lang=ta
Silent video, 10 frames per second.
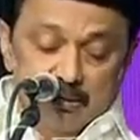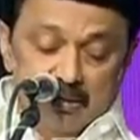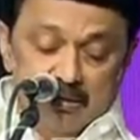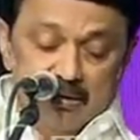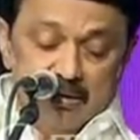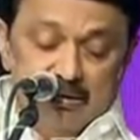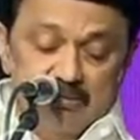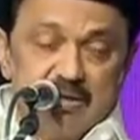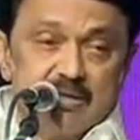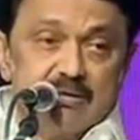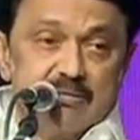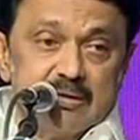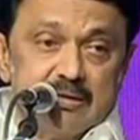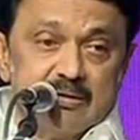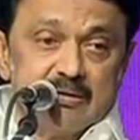நன்றி கலந்த வணக்கத்தை
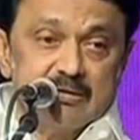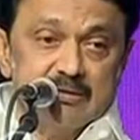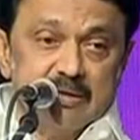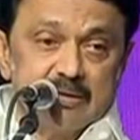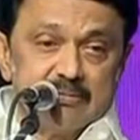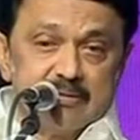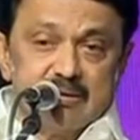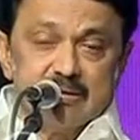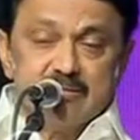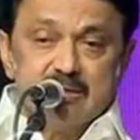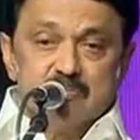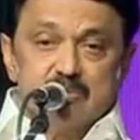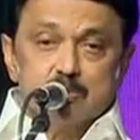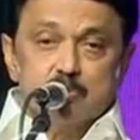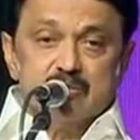நான் இந்த நேரத்தில்
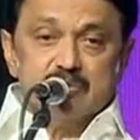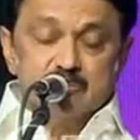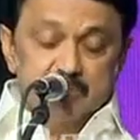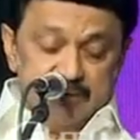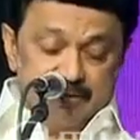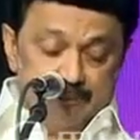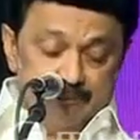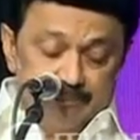தெரிவித்துக் கொள்ள விரும்புகிறேன்